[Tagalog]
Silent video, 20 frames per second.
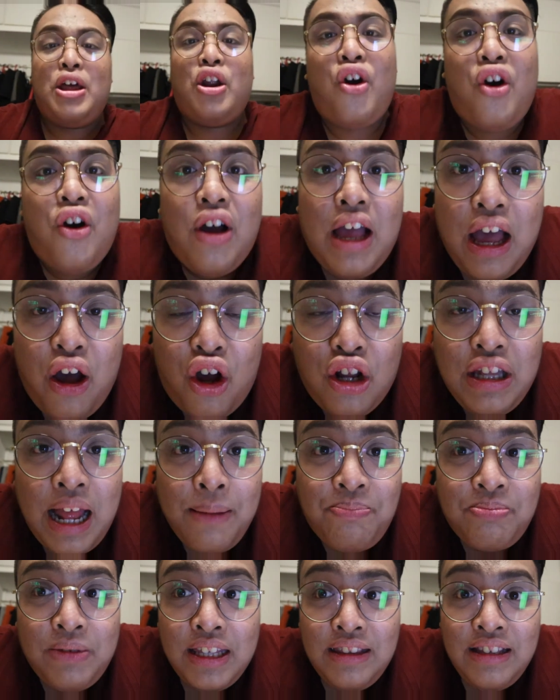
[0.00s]
Pero o nga,
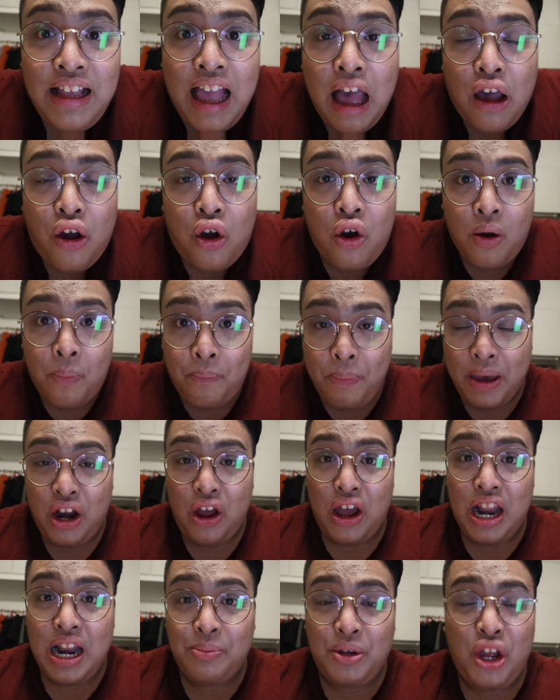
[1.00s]
adapted nga ako. Pero
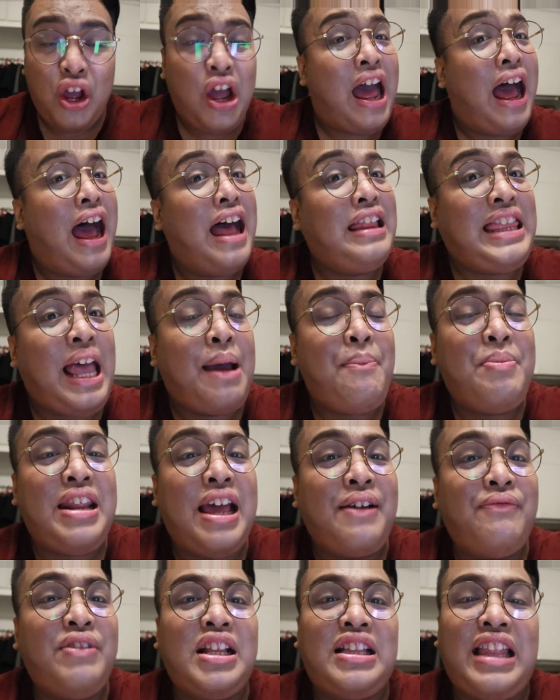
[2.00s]
alam niyo, ang dami
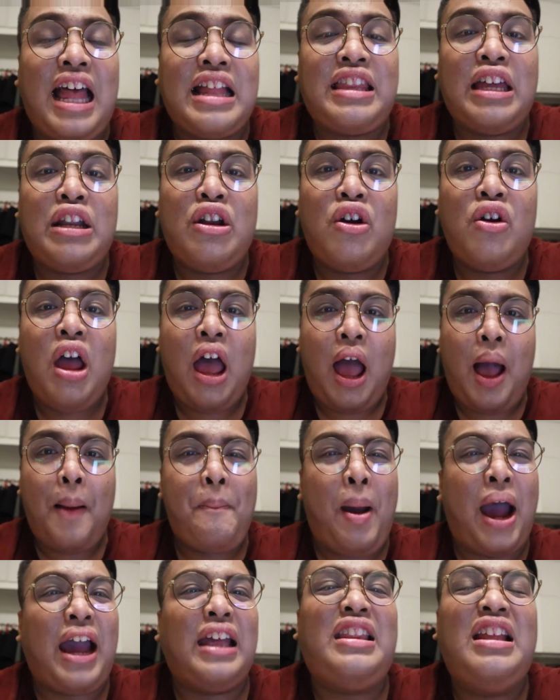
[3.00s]
namin nagtatanong,
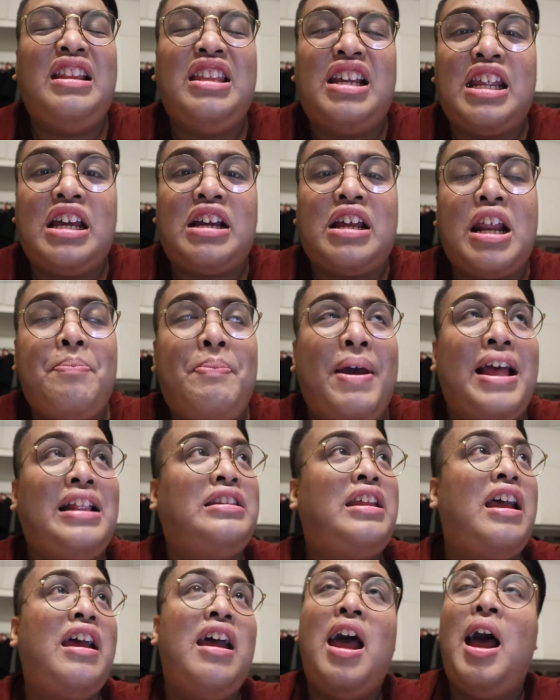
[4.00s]
bakit hindi ka
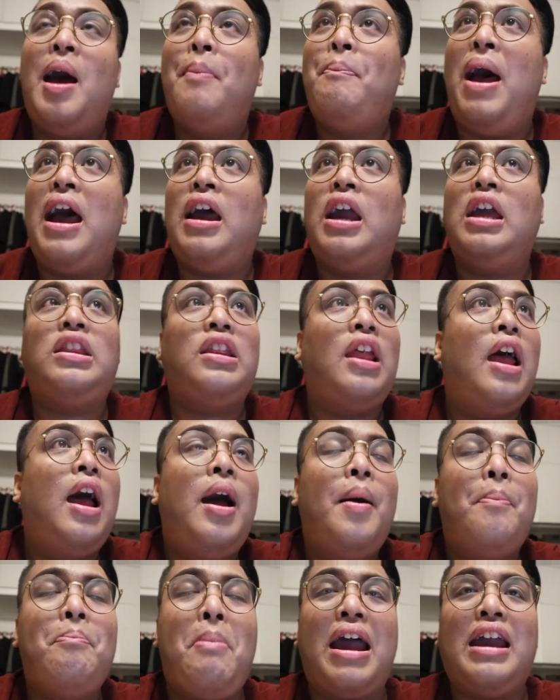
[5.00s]
nagrebelde? Bakit,
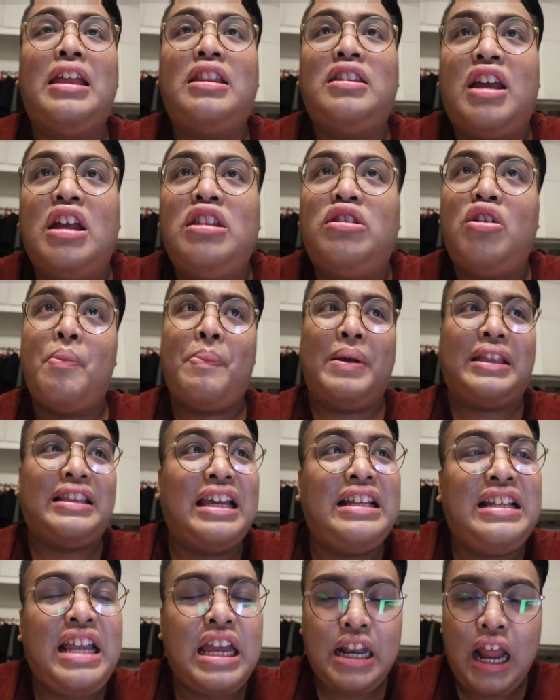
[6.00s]
bakit ganito? Ba't
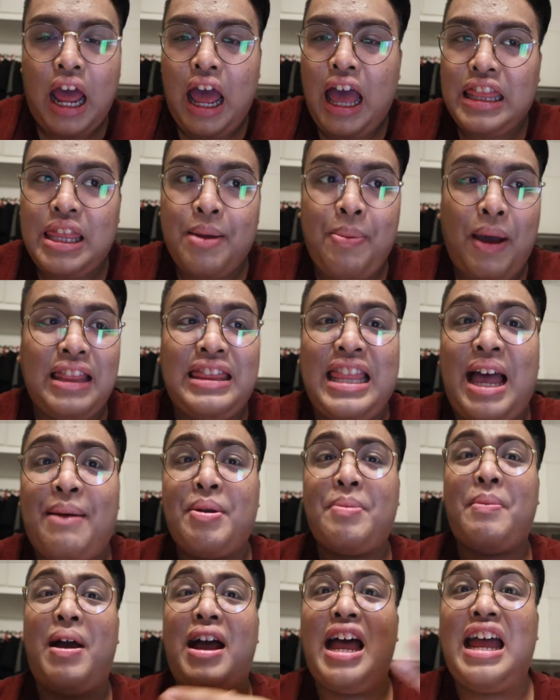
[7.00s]
ganyan? Di ba, ang
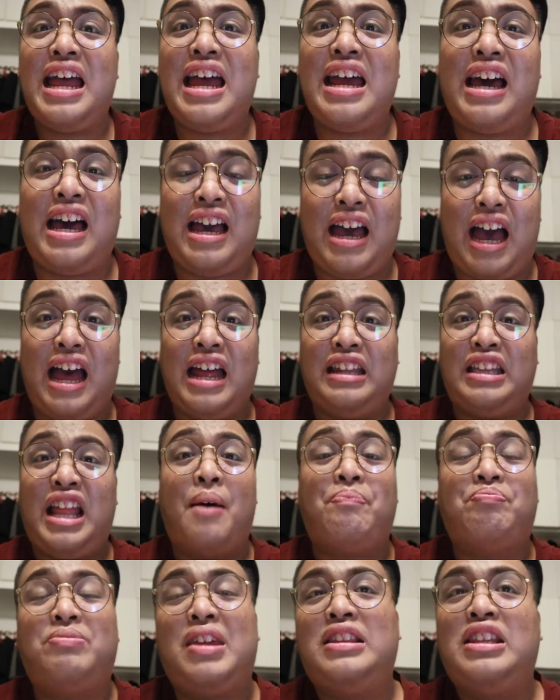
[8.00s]
dami mga
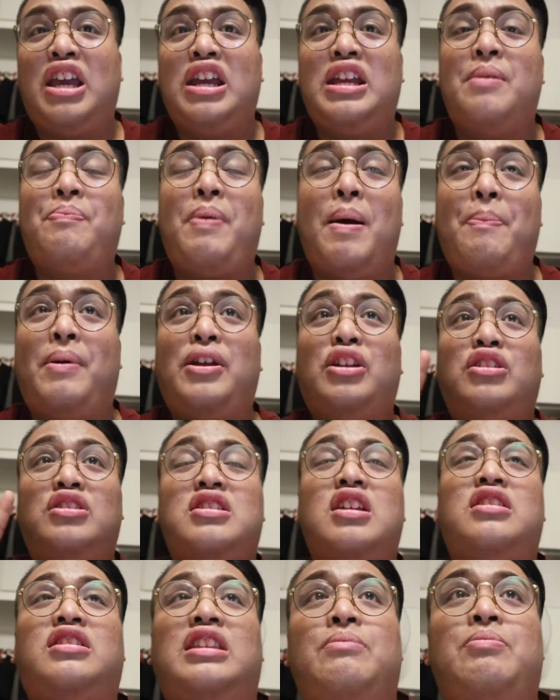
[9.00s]
adapted ngayon na paparoon
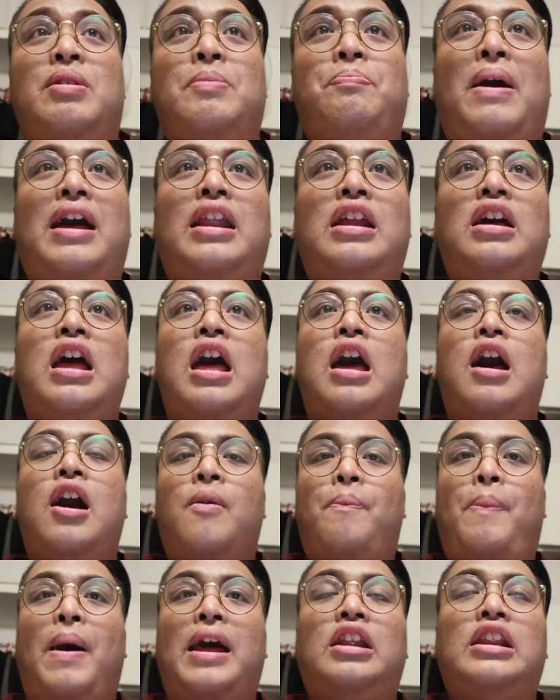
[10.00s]
sa TV. Parang,
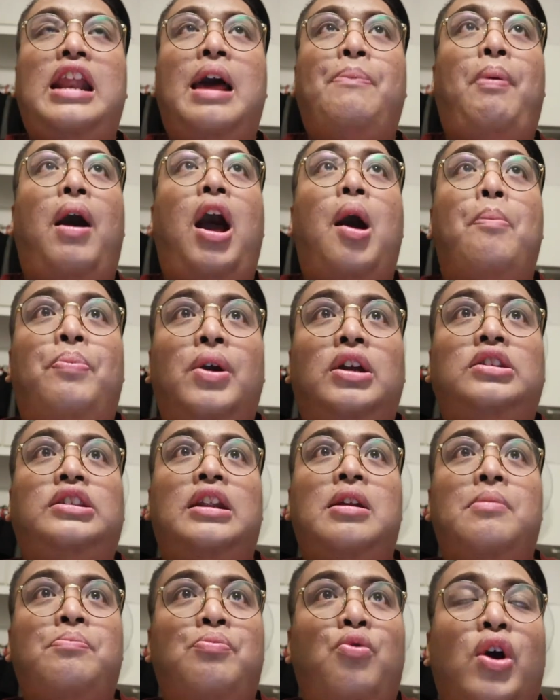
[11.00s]
parang
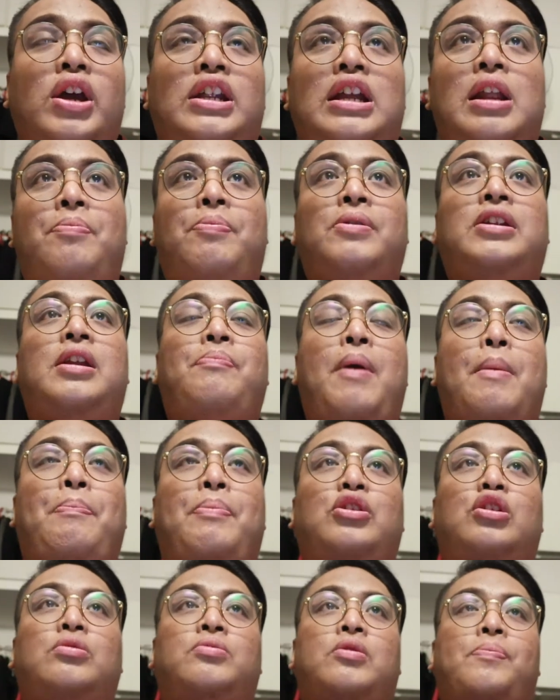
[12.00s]
napaka-burden ng buhay nila pag
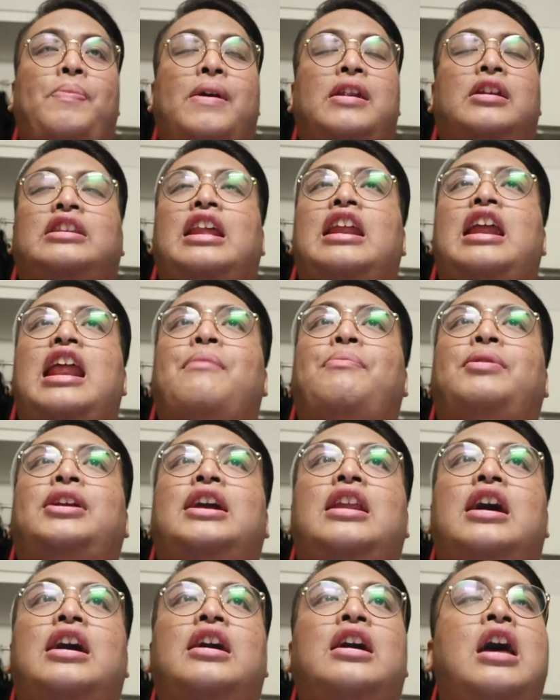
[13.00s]
napapanood parang nalalaman
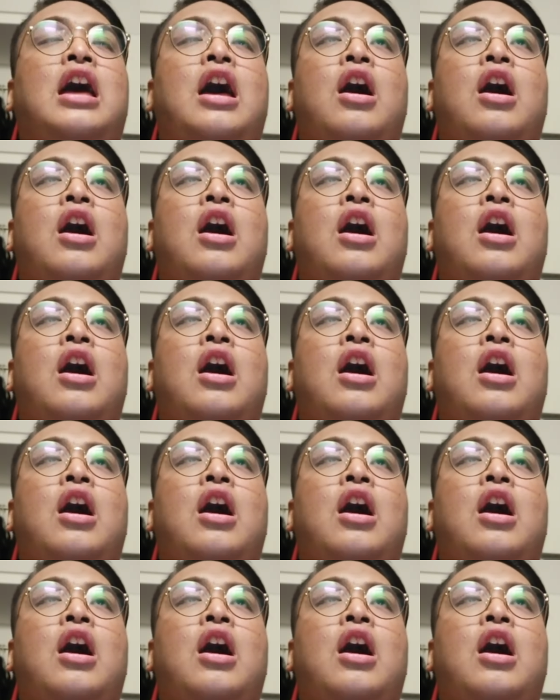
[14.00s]
nilang,